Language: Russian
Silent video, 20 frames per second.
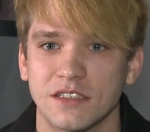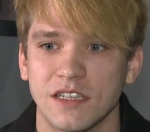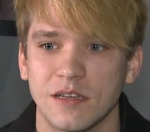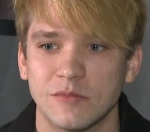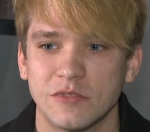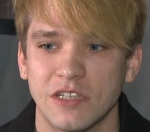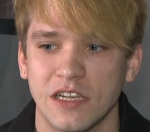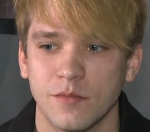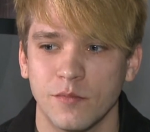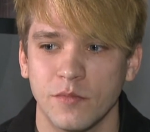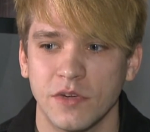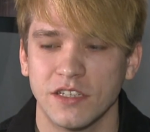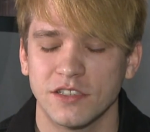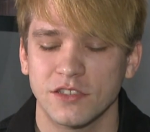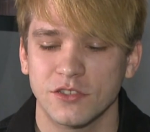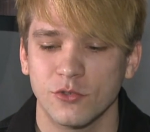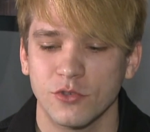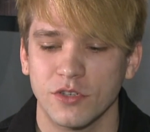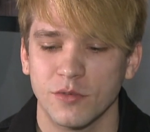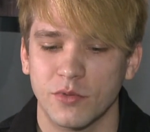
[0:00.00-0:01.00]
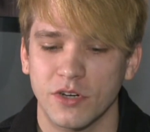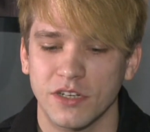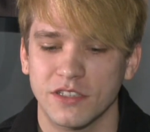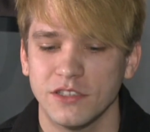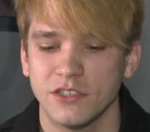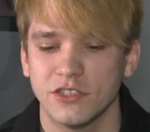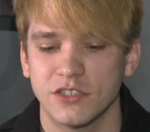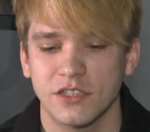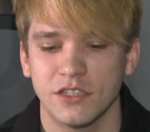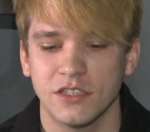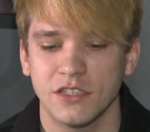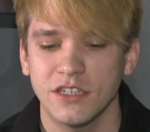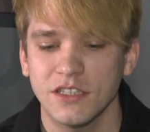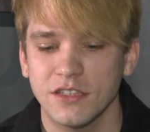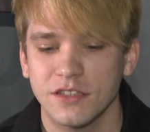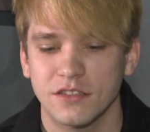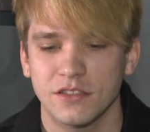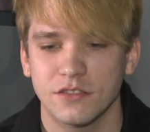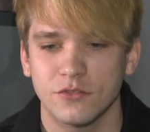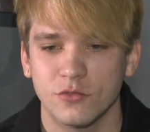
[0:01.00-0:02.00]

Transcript: самом деле, мои заслуги практически нет.